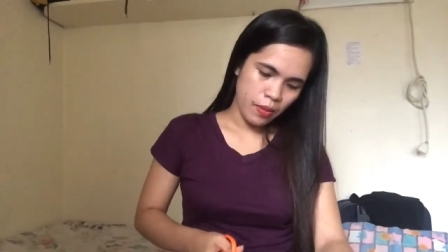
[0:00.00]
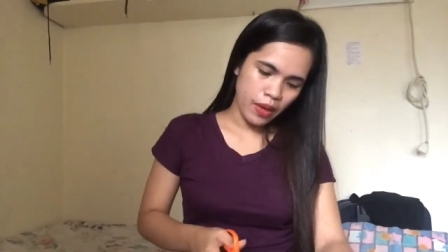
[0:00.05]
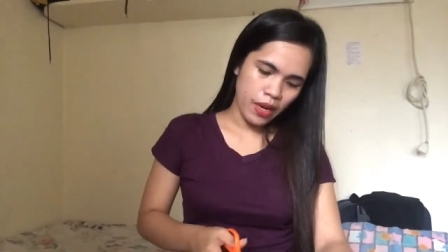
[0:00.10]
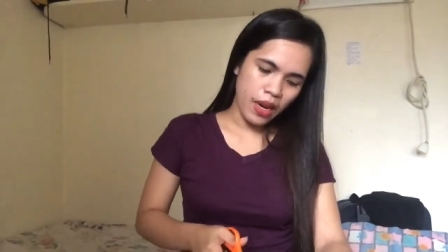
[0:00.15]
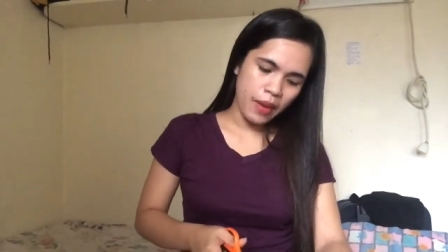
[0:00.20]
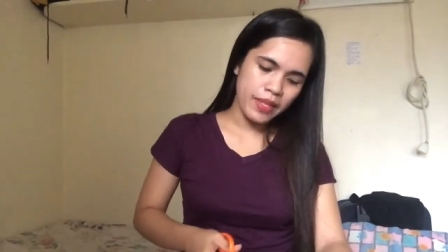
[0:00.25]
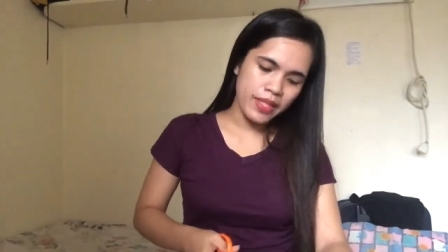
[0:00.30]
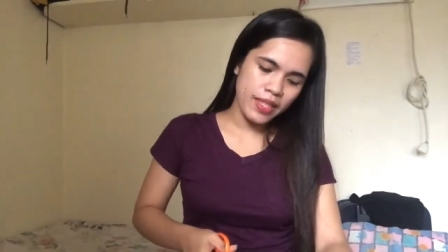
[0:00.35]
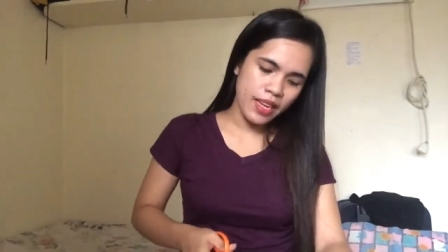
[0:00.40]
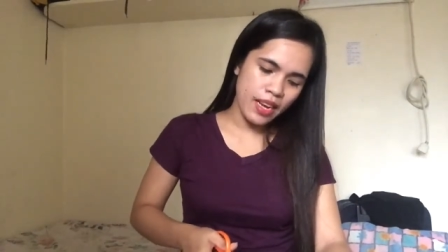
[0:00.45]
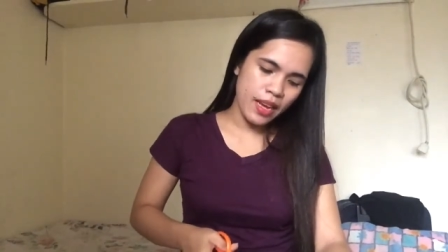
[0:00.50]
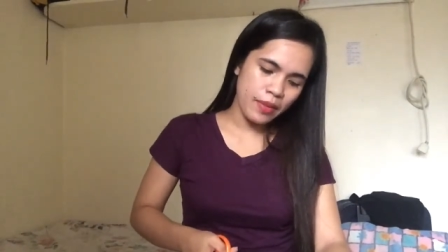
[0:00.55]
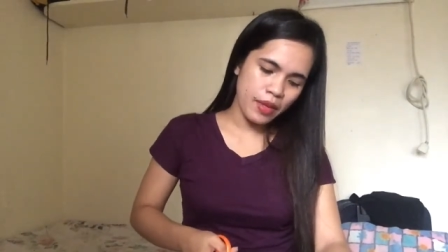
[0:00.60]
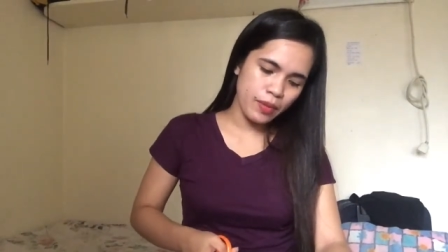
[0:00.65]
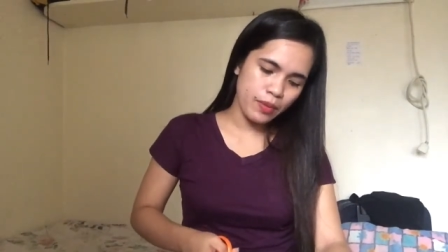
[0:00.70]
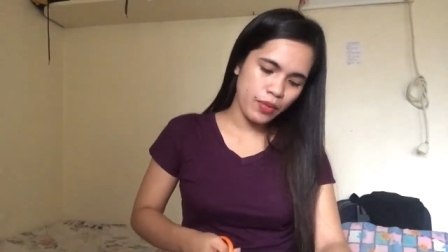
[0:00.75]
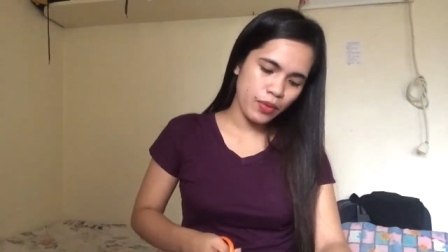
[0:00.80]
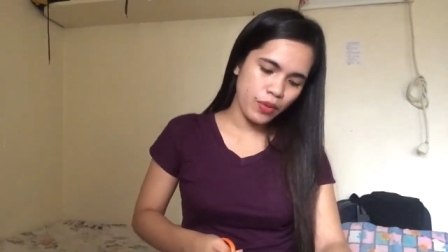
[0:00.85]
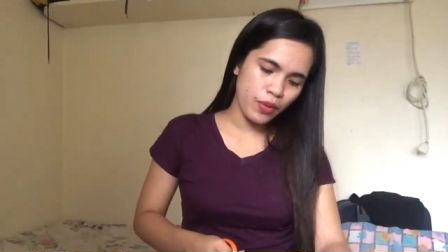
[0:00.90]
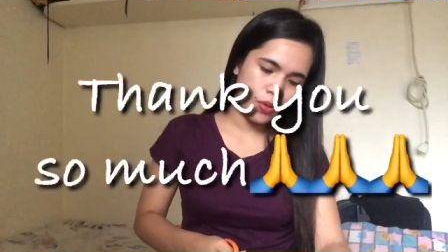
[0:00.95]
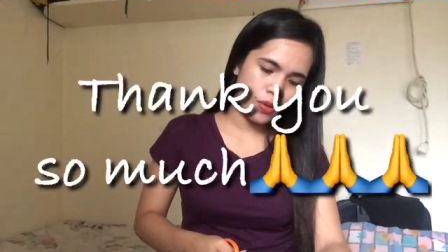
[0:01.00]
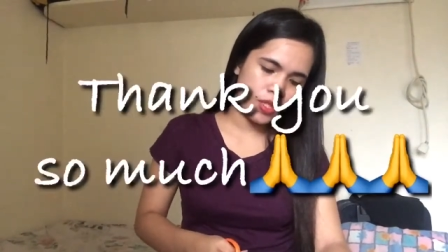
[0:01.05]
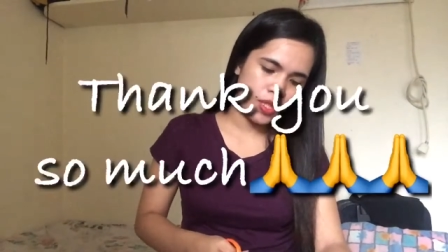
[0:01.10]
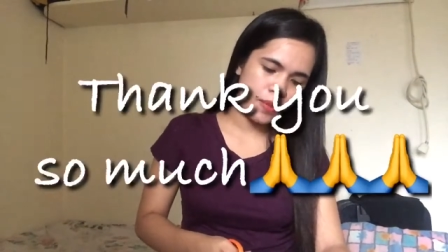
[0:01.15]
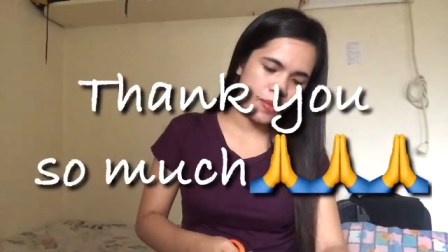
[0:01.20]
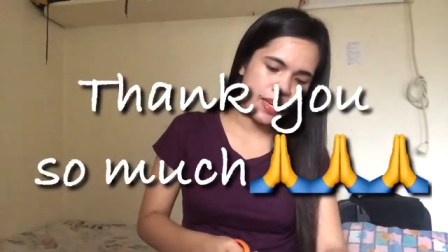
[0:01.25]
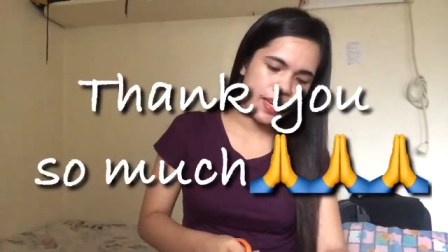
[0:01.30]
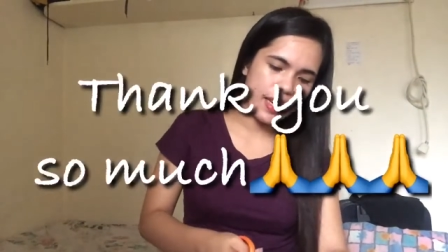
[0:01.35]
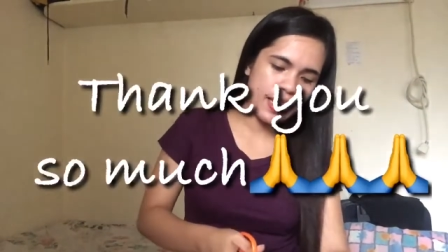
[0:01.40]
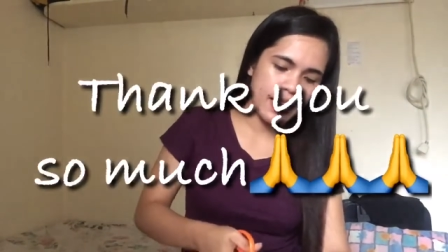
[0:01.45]
Maraming salamat po
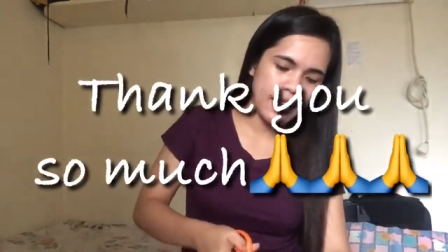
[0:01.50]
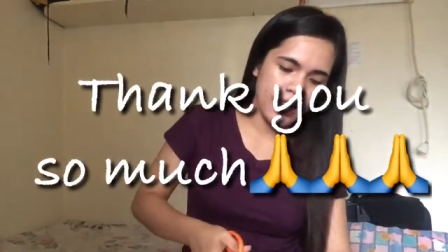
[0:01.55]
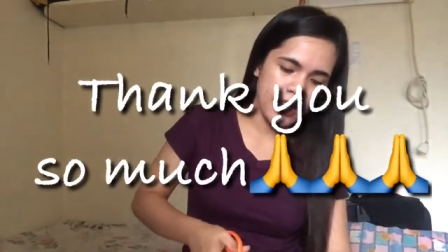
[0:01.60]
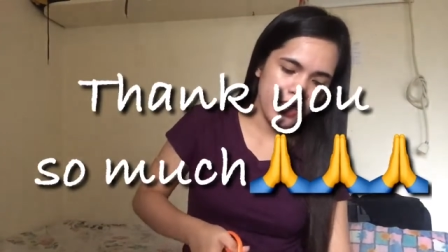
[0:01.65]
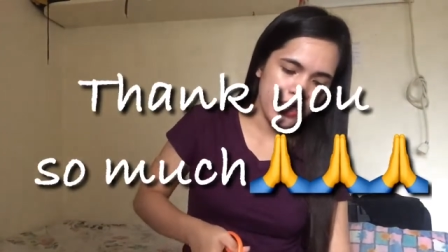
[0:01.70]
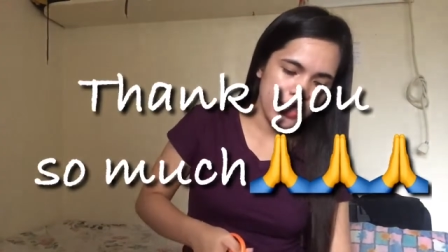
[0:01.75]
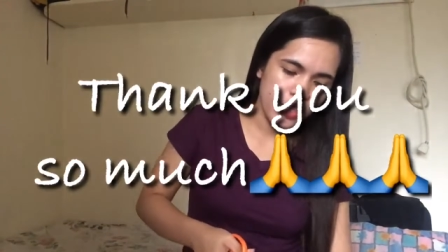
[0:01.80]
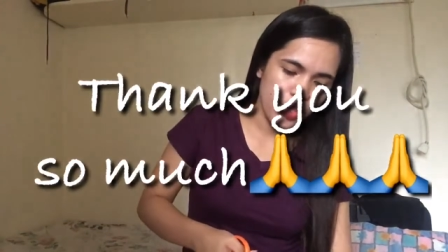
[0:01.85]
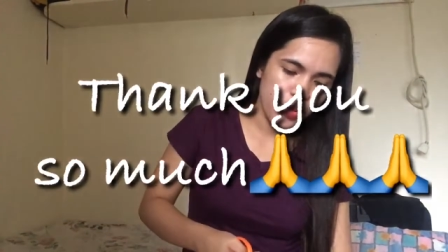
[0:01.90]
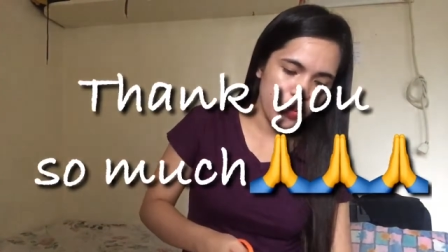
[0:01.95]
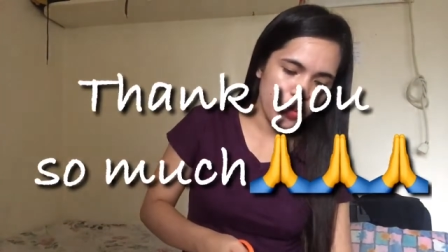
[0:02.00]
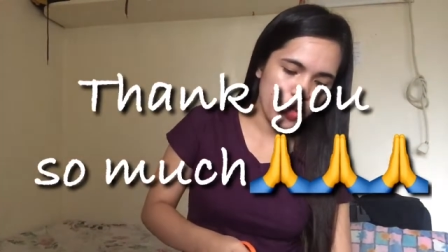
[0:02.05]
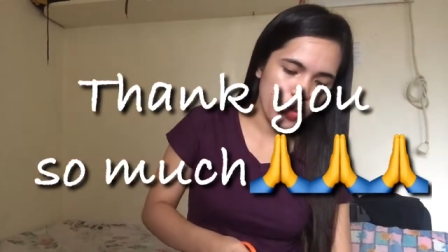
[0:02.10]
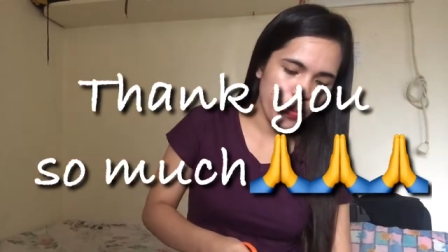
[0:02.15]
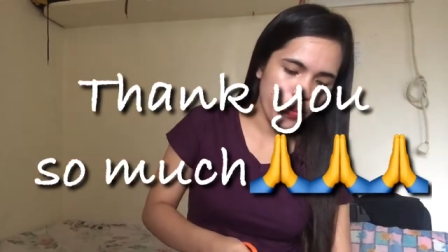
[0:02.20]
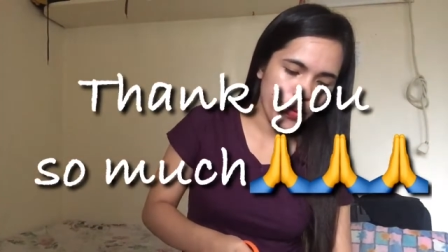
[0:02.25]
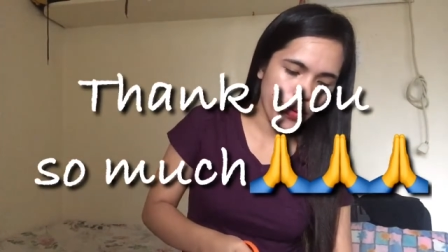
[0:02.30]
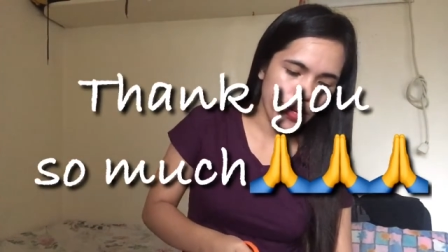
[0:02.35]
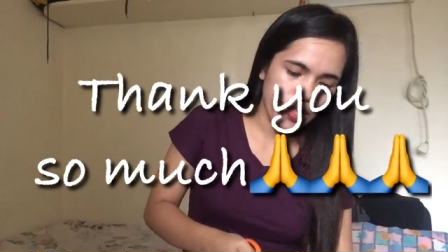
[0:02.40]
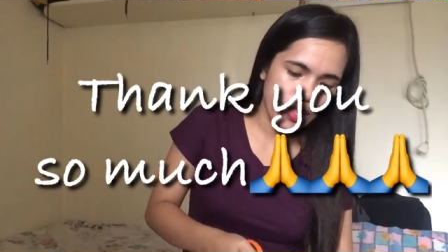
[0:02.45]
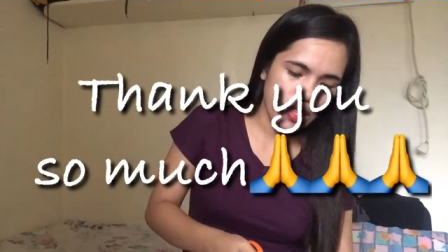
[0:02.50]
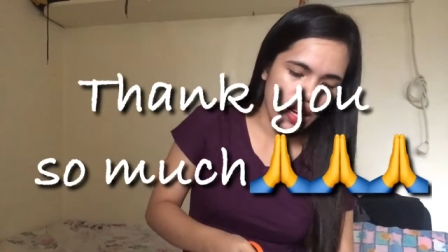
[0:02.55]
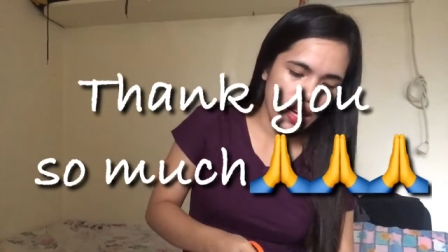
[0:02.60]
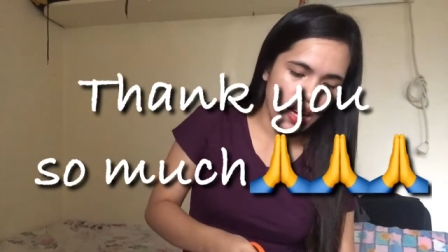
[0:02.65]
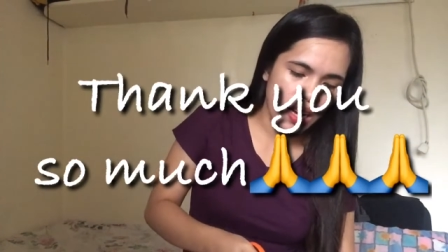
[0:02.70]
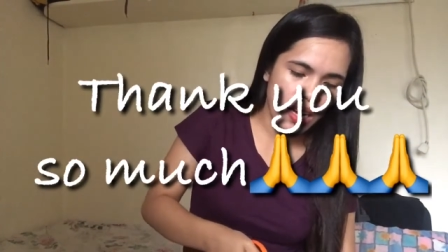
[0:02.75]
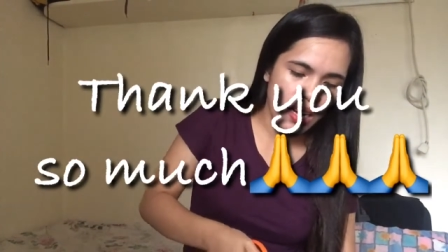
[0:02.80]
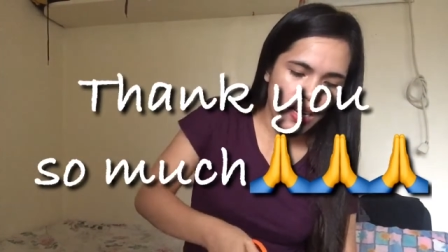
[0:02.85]
sa mga sumusuporta